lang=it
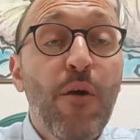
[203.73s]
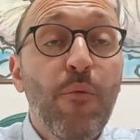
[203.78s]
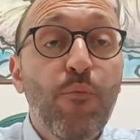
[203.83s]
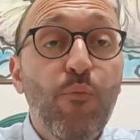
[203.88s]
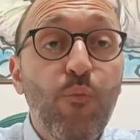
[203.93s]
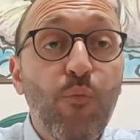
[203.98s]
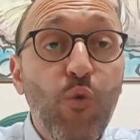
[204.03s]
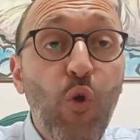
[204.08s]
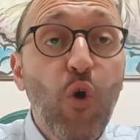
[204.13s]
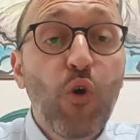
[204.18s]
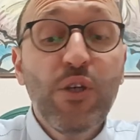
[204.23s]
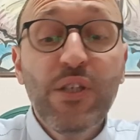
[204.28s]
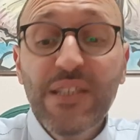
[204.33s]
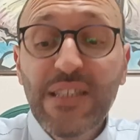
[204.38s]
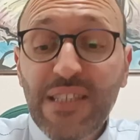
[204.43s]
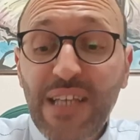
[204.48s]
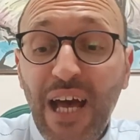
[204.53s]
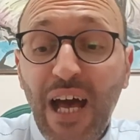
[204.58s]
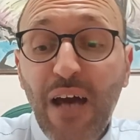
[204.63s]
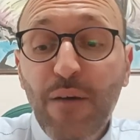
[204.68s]
Noi
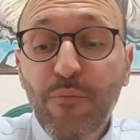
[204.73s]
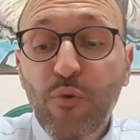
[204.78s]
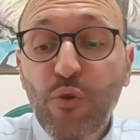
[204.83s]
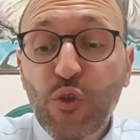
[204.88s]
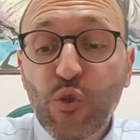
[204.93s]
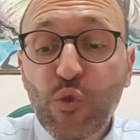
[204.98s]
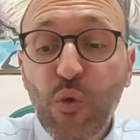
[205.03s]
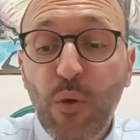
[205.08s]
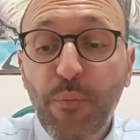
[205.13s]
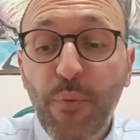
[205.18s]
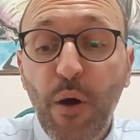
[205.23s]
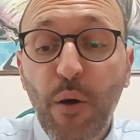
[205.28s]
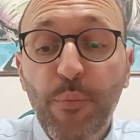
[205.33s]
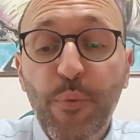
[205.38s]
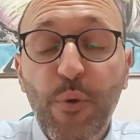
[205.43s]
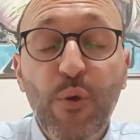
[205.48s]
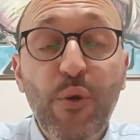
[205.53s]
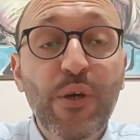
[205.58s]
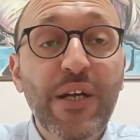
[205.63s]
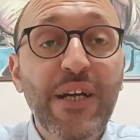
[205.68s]
siamo il suo
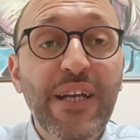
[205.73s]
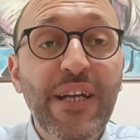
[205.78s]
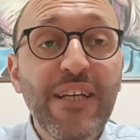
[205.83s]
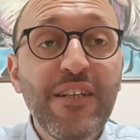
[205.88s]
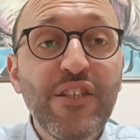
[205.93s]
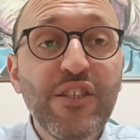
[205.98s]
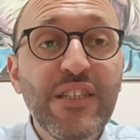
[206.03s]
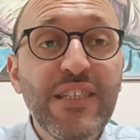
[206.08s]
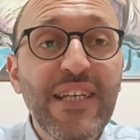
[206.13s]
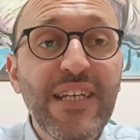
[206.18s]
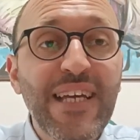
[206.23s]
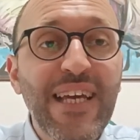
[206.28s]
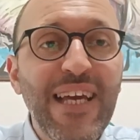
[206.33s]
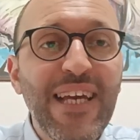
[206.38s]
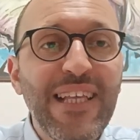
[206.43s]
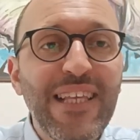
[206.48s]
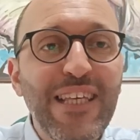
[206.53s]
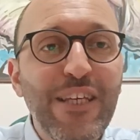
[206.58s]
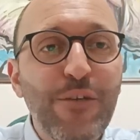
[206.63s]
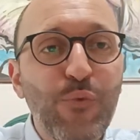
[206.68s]
popolo gregge che
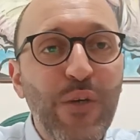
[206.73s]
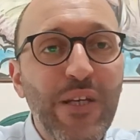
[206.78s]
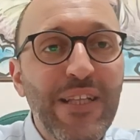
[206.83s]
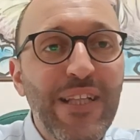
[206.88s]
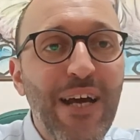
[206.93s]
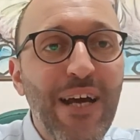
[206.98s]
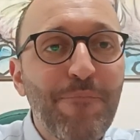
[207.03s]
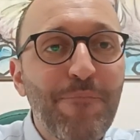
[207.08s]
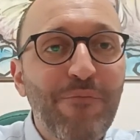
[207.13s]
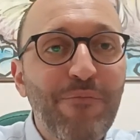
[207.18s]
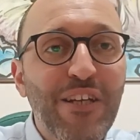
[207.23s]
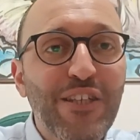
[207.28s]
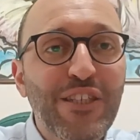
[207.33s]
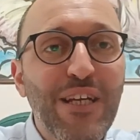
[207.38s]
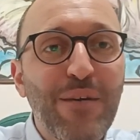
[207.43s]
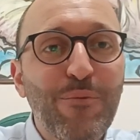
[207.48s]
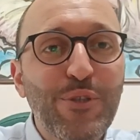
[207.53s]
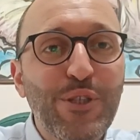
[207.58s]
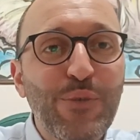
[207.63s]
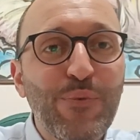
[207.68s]
egli guida.
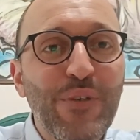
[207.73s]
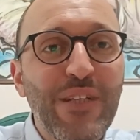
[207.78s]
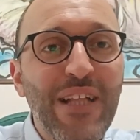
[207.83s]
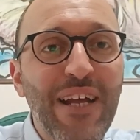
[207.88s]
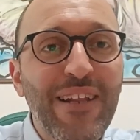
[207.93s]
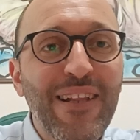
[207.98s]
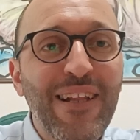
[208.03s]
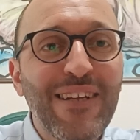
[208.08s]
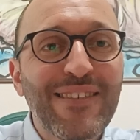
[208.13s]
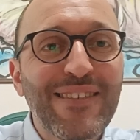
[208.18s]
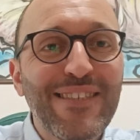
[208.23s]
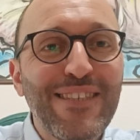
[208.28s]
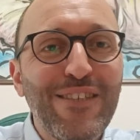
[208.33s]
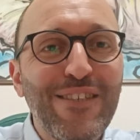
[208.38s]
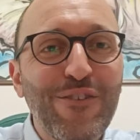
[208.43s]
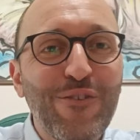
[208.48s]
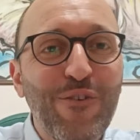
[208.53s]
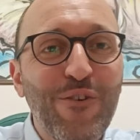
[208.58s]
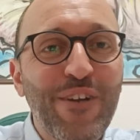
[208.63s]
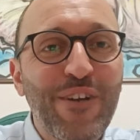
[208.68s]
Lasciamoci guidare dal
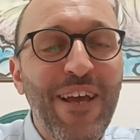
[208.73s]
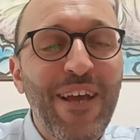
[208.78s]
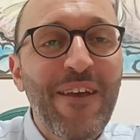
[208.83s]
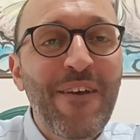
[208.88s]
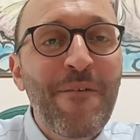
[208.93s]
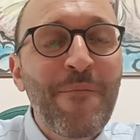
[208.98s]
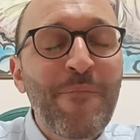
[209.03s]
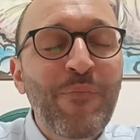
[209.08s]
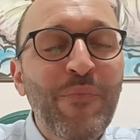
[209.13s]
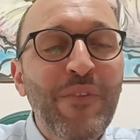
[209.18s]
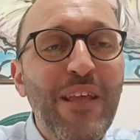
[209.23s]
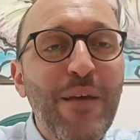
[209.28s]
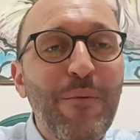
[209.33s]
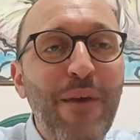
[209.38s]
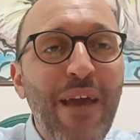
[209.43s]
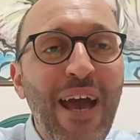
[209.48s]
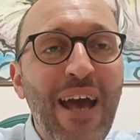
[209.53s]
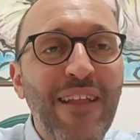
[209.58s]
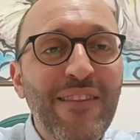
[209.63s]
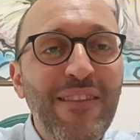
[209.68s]
Signore nei
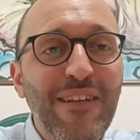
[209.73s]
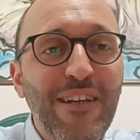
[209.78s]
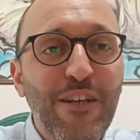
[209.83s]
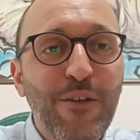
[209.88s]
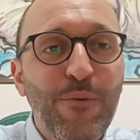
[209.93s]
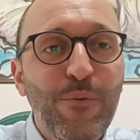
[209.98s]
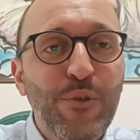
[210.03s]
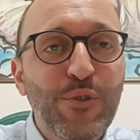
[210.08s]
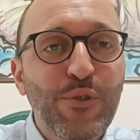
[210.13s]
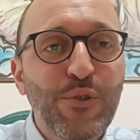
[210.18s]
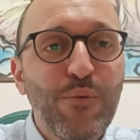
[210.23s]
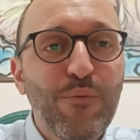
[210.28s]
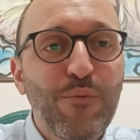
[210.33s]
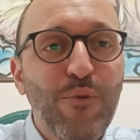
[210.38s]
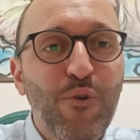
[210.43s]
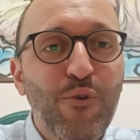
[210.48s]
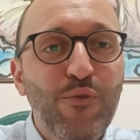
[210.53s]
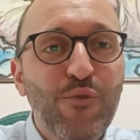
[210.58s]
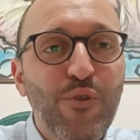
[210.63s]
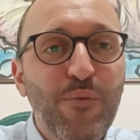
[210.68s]
meandri di questo
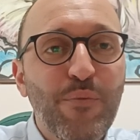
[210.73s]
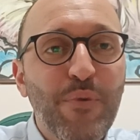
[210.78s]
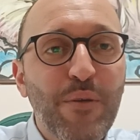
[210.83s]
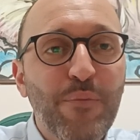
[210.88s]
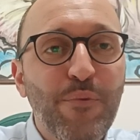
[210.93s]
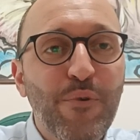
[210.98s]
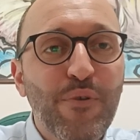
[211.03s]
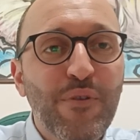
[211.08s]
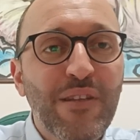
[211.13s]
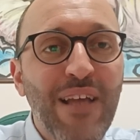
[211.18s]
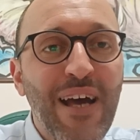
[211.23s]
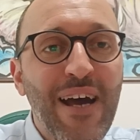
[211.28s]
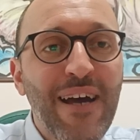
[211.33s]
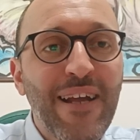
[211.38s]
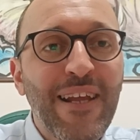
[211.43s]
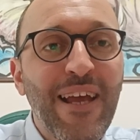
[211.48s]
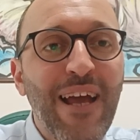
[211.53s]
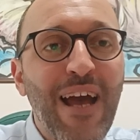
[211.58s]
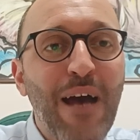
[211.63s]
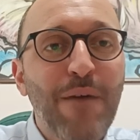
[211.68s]
mondo per
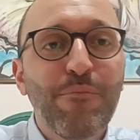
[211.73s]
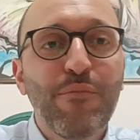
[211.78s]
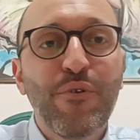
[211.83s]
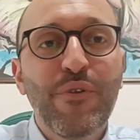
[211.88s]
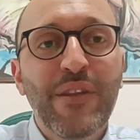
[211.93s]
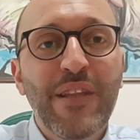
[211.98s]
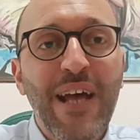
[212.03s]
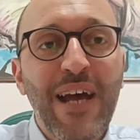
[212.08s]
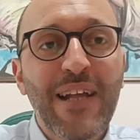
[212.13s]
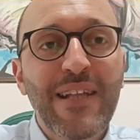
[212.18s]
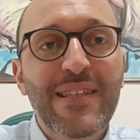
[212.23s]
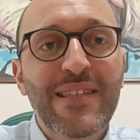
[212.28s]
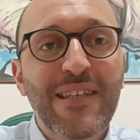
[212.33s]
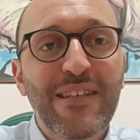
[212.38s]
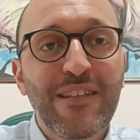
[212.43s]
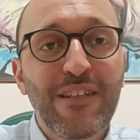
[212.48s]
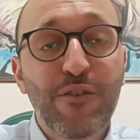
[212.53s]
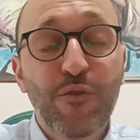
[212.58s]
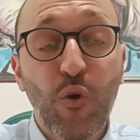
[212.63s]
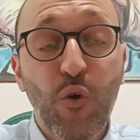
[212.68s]
portare abbondanza
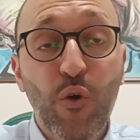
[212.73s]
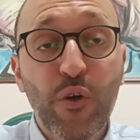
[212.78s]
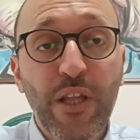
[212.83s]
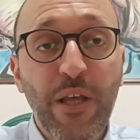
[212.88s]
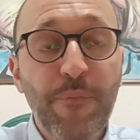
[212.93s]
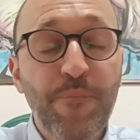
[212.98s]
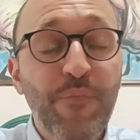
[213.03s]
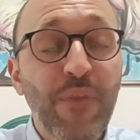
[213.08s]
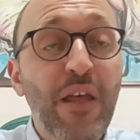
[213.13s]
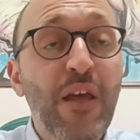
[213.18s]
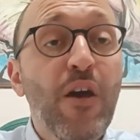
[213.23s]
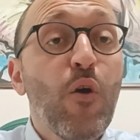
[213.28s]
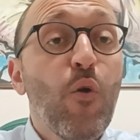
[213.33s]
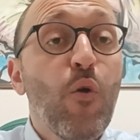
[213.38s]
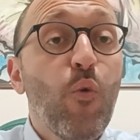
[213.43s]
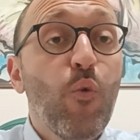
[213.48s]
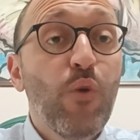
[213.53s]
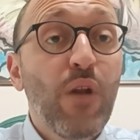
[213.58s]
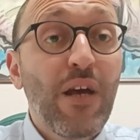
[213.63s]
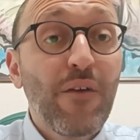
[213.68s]
di doni.
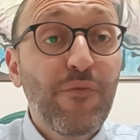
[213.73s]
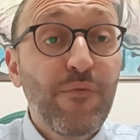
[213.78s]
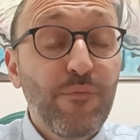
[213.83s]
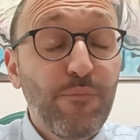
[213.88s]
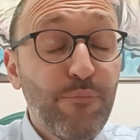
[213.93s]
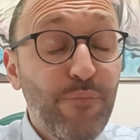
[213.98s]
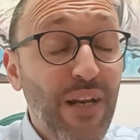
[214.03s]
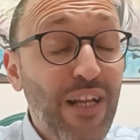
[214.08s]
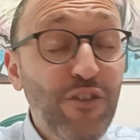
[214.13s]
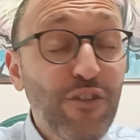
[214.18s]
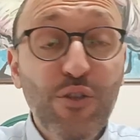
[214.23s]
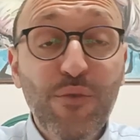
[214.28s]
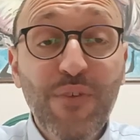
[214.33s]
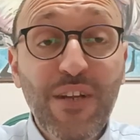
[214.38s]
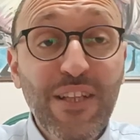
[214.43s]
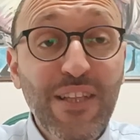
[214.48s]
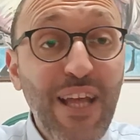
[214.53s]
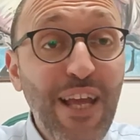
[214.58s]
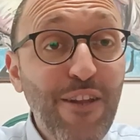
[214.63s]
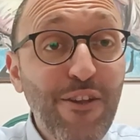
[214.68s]
Un abbraccio
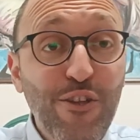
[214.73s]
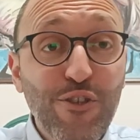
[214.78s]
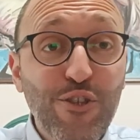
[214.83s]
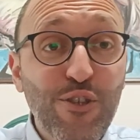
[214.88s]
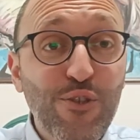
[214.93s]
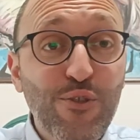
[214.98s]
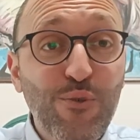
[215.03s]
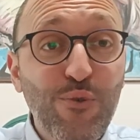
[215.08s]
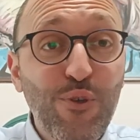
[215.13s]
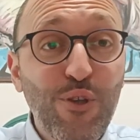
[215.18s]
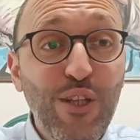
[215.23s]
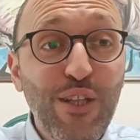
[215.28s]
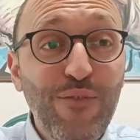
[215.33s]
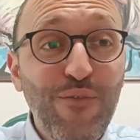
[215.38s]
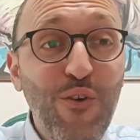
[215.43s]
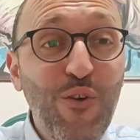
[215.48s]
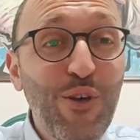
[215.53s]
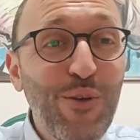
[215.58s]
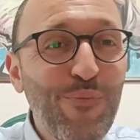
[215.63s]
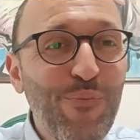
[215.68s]
fraterno a ciascuno di
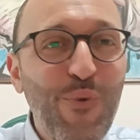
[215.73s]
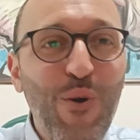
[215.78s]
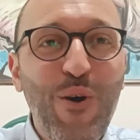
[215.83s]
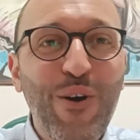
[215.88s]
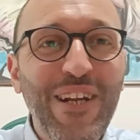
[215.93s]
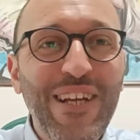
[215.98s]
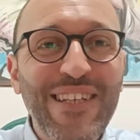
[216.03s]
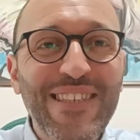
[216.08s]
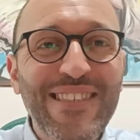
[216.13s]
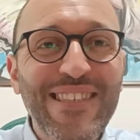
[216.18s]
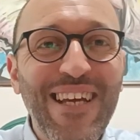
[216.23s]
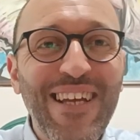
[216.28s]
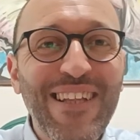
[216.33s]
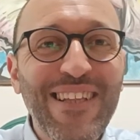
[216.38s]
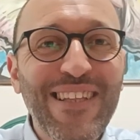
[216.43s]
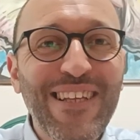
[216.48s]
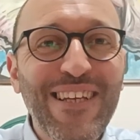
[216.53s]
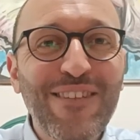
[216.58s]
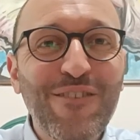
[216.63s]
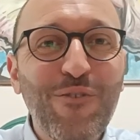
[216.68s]
voi, buona e
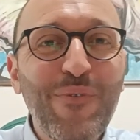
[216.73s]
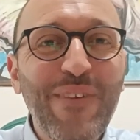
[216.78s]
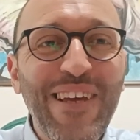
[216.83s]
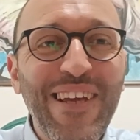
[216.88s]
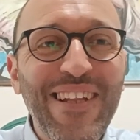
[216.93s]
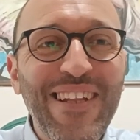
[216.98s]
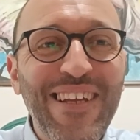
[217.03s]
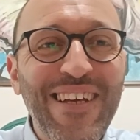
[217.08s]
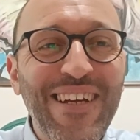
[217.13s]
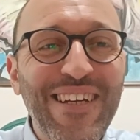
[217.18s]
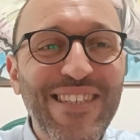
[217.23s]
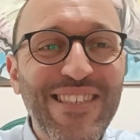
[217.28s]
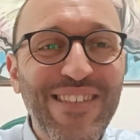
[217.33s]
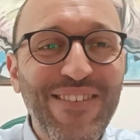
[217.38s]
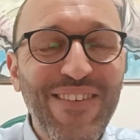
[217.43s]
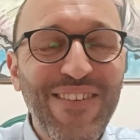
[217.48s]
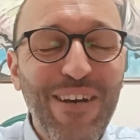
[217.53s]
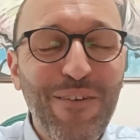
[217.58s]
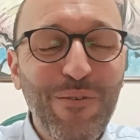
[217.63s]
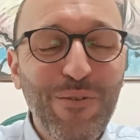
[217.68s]
santa domenica,
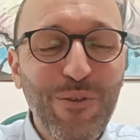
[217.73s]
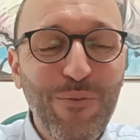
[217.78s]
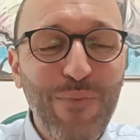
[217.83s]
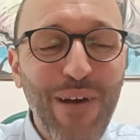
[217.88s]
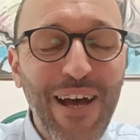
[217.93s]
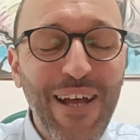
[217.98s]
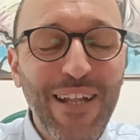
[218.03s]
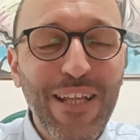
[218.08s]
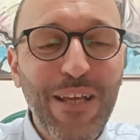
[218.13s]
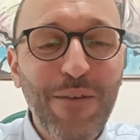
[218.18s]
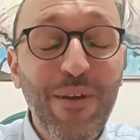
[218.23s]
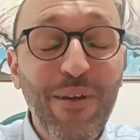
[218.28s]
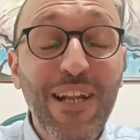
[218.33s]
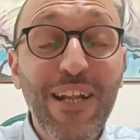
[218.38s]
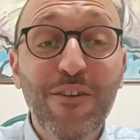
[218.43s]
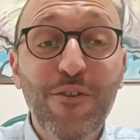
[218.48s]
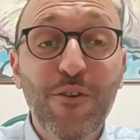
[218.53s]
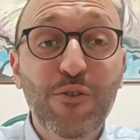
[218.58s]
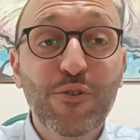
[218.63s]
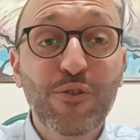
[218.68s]
ci vediamo domani per
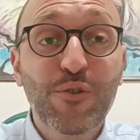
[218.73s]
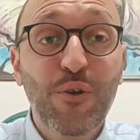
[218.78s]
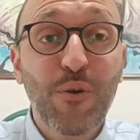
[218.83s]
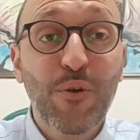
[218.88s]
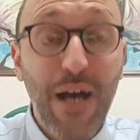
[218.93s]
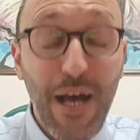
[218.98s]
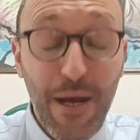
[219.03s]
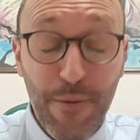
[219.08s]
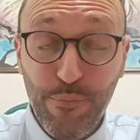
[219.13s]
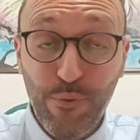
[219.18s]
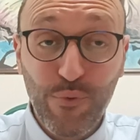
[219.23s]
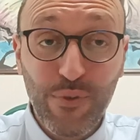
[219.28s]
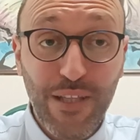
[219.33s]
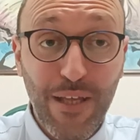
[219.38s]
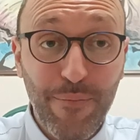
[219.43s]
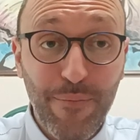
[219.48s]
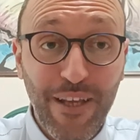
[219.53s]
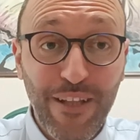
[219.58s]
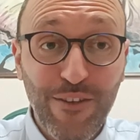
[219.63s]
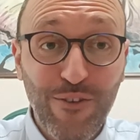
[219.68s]
il nostro
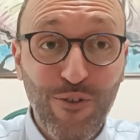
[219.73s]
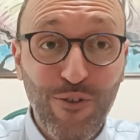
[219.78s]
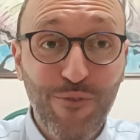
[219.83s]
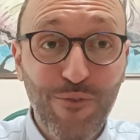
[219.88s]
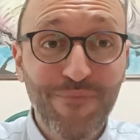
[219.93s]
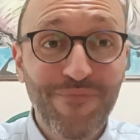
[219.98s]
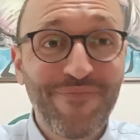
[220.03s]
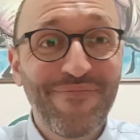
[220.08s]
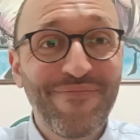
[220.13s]
appuntamento.